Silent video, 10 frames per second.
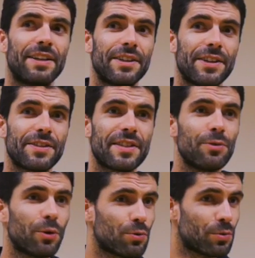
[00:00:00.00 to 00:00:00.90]
Euh,
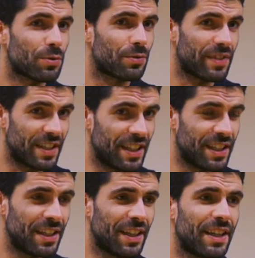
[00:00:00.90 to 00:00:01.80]
c'est une ressource
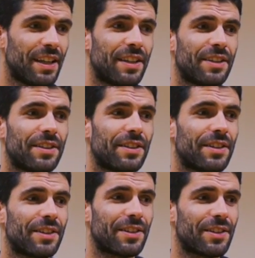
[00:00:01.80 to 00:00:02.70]
finie,
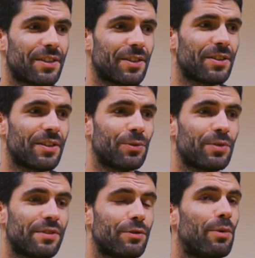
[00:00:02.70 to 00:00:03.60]

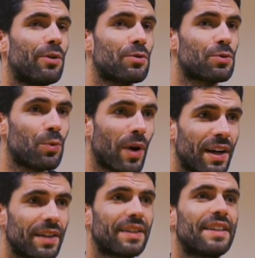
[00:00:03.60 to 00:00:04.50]
dont il faut prendre
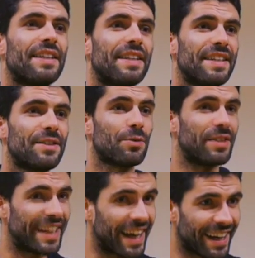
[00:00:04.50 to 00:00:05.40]
soin, qui se
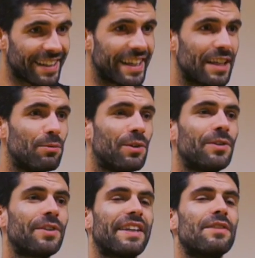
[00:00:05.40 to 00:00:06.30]
dégrade
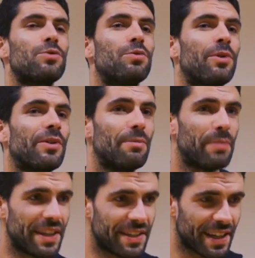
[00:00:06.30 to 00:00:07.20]
également, qui est le support des
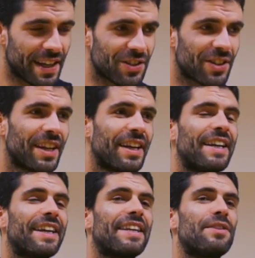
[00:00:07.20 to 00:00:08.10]
paysages,
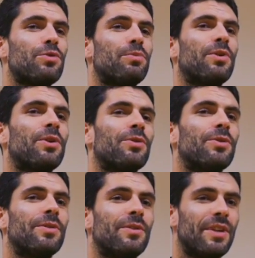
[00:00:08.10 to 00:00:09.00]
qui est le support
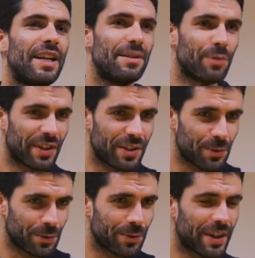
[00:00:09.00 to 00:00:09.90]
de
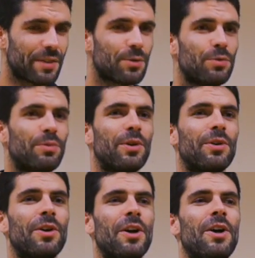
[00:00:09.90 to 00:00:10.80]
l'alimentation, qui est le
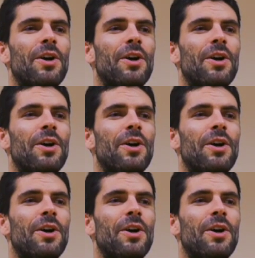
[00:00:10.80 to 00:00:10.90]
support